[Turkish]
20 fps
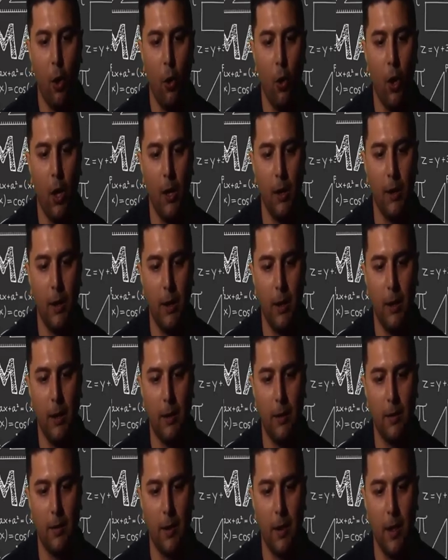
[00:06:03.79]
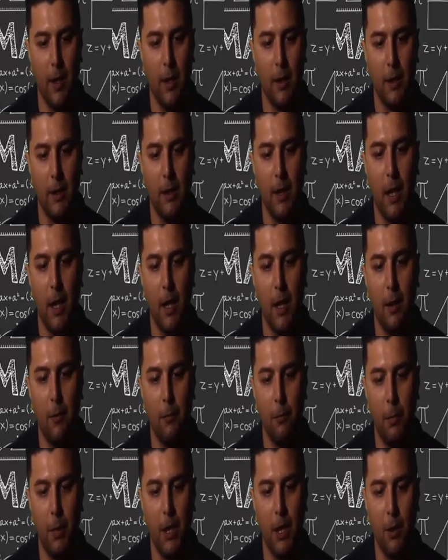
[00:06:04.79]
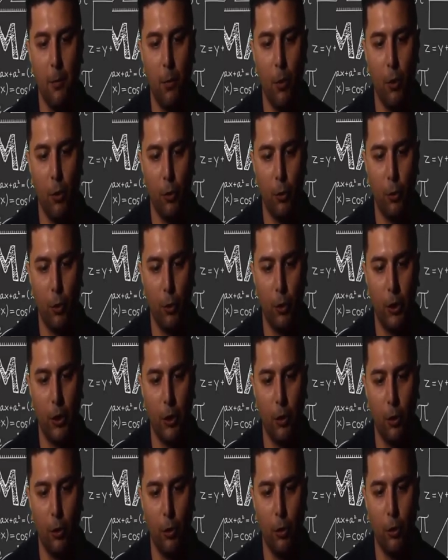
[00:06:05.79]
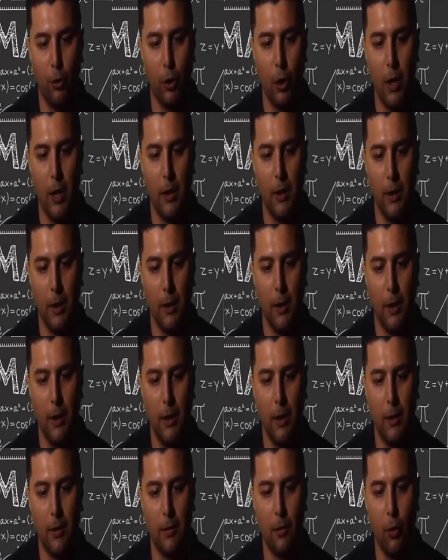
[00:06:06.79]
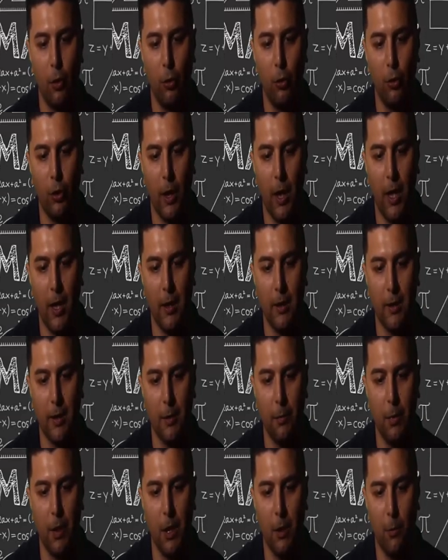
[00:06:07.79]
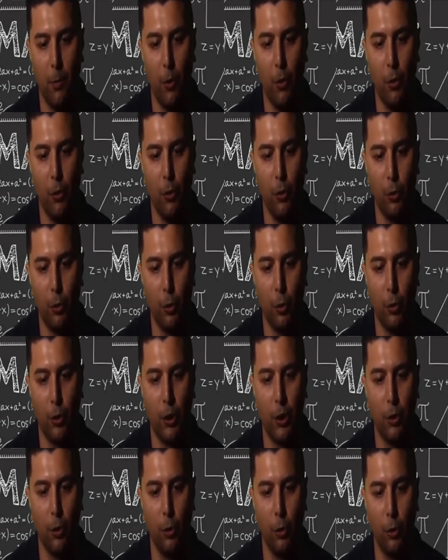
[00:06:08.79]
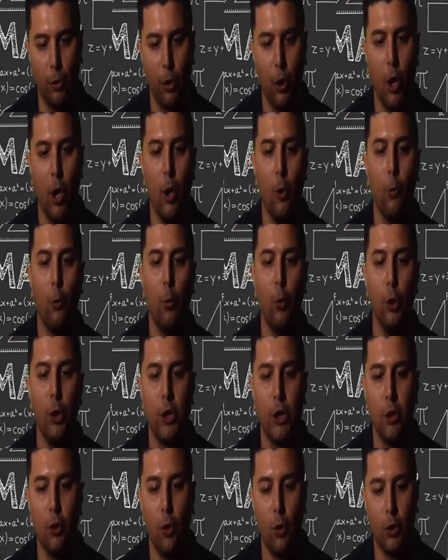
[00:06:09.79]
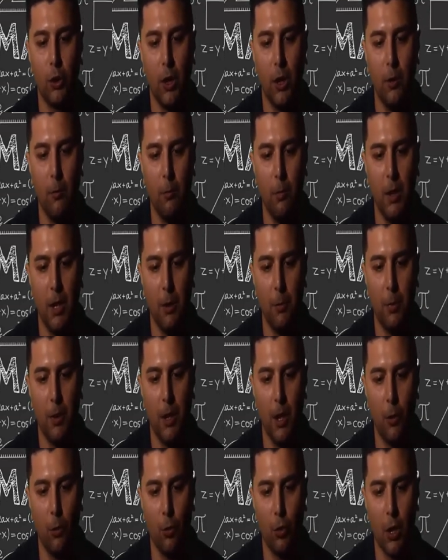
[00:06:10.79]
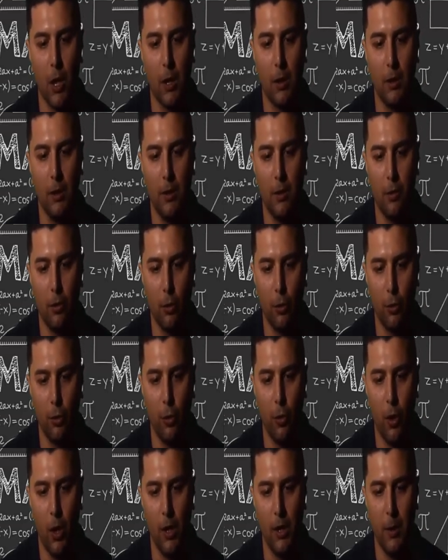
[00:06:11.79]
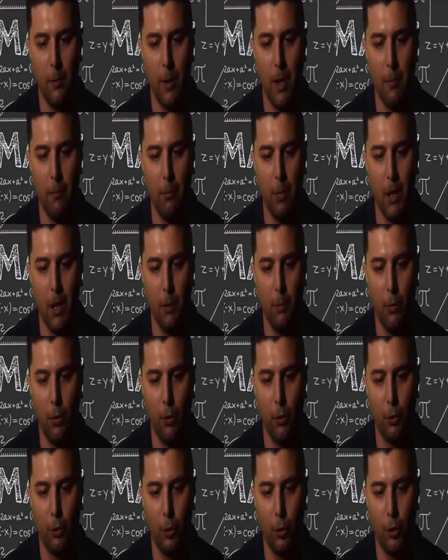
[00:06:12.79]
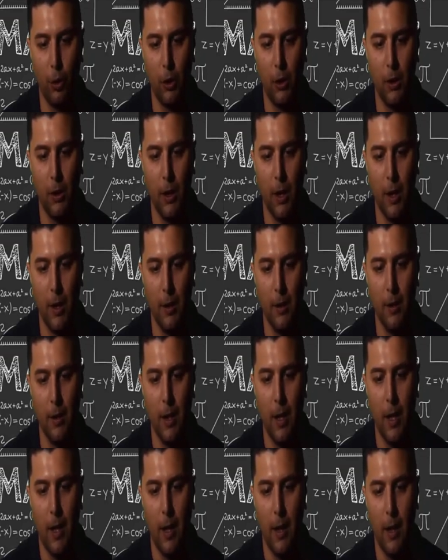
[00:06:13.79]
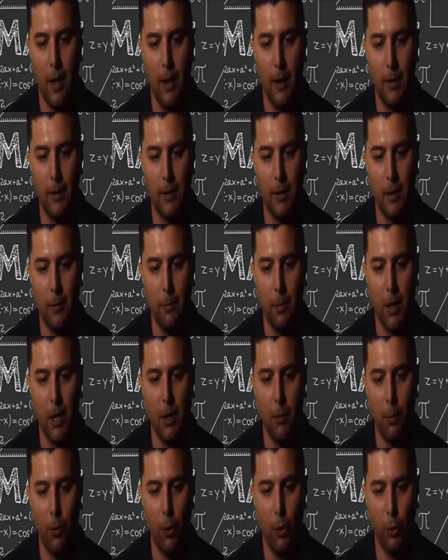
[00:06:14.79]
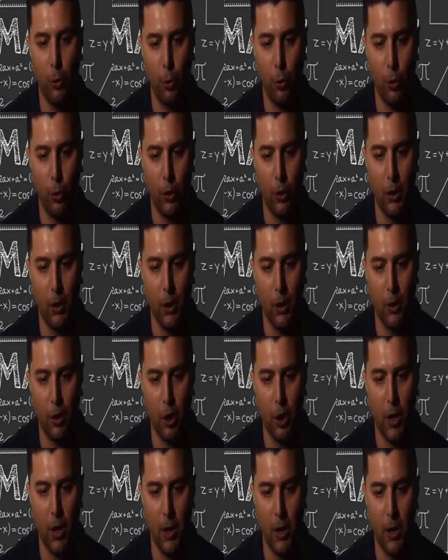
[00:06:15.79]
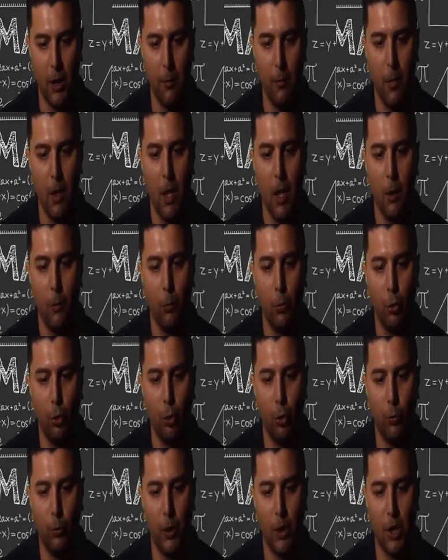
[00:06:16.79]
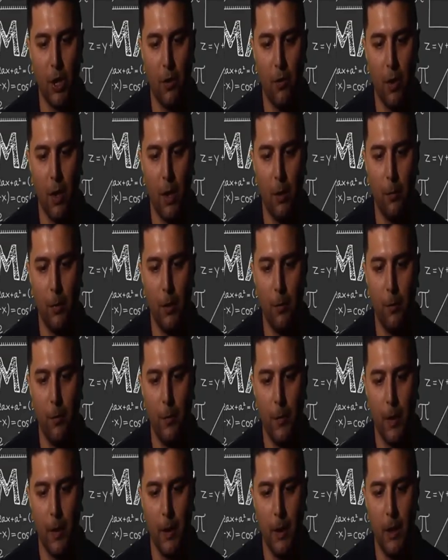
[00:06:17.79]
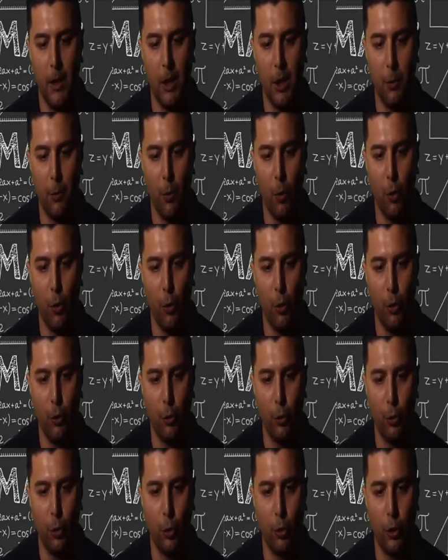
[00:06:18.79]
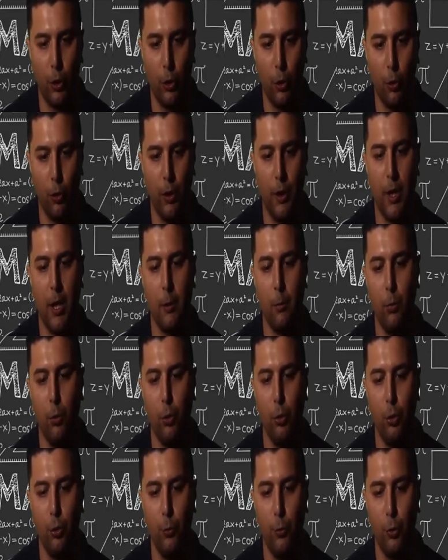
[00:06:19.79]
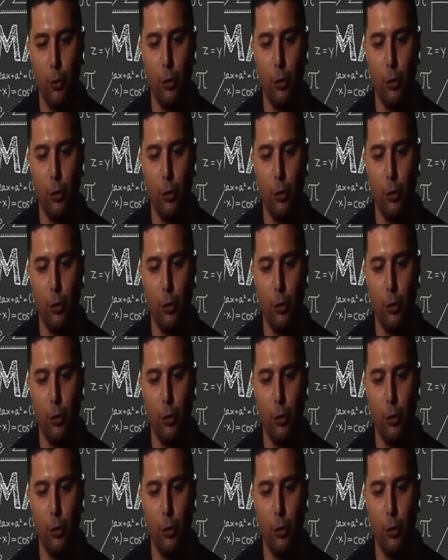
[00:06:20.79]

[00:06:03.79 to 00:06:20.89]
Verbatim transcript: O halde x ya 1 bölü kök 2 olur ya da x ne olur? Eksi 1 bölü kök 2 olur. Bu iki noktanın birbirine uzaklığını soruyor. O halde ben 1 bölü kök 2'den eksi 1 bölü kök 2'yi çıkarayım. Bu durumda cevabım 2 bölü kök 2 olarak bulunur.